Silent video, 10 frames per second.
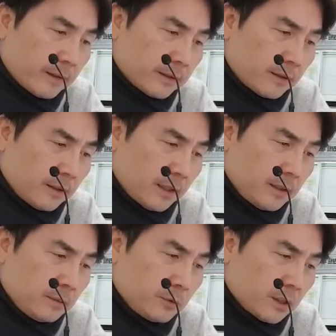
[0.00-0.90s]
그러나
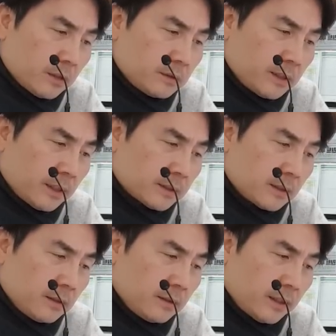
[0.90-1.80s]
일부
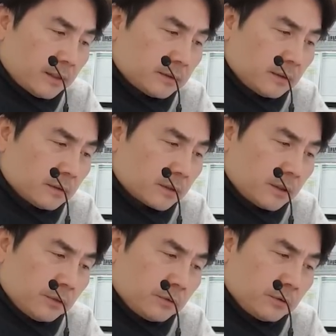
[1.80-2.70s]
계열사에서는 애써
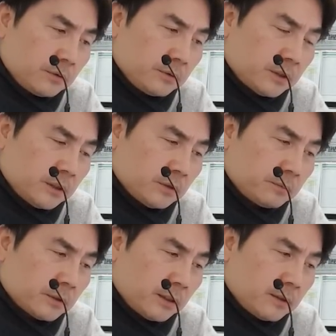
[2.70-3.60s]
키운 기존
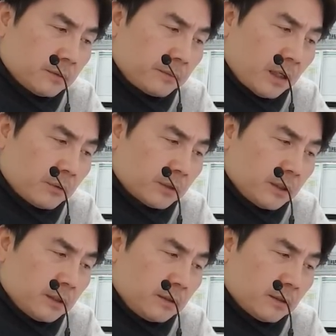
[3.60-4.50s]
브랜드
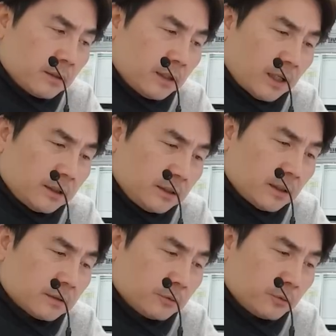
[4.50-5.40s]
파워를 잃는 거
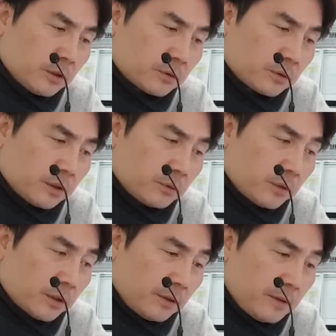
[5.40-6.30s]
아니냐는 우려도
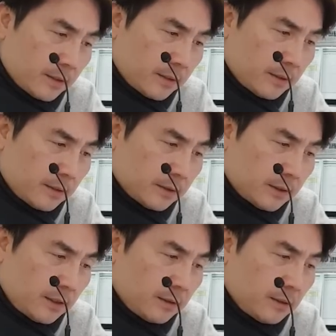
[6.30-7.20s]
있고요. 어,
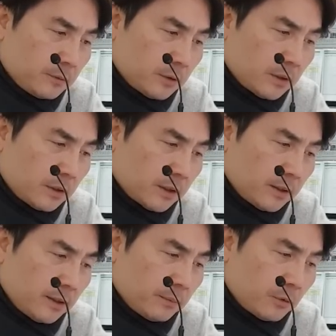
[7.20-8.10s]
지난달부터
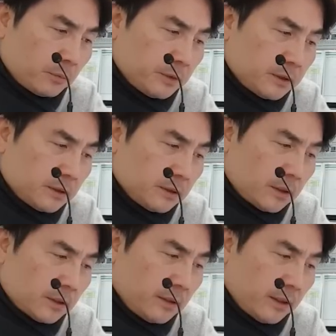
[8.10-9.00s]
현대 모비스,
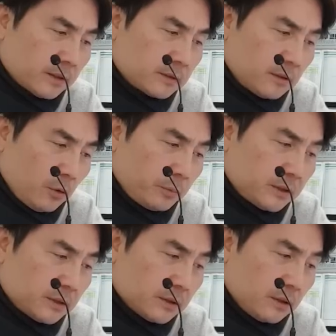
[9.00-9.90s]
현대
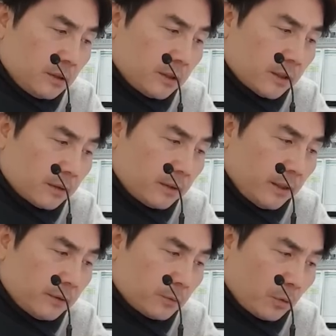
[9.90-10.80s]
글로비스,
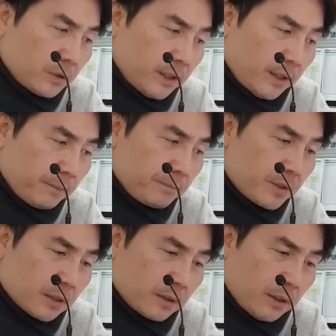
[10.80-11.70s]
현대 로템,
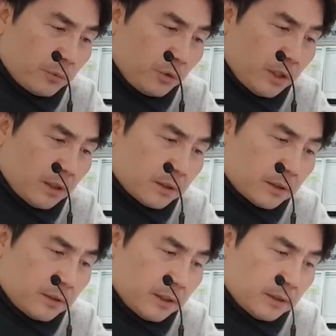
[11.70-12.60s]
현대 위아,
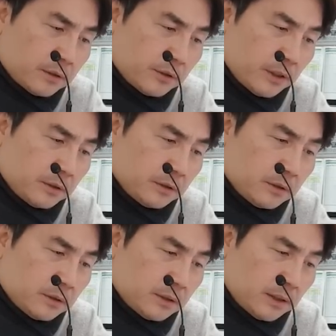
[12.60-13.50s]
현대
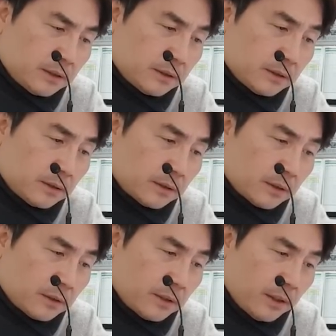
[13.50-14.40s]
트랜시스,
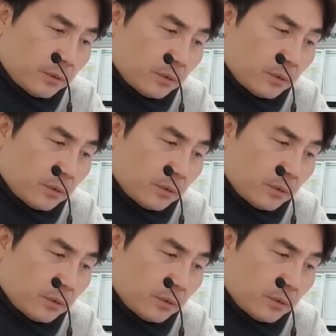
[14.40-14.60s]
현대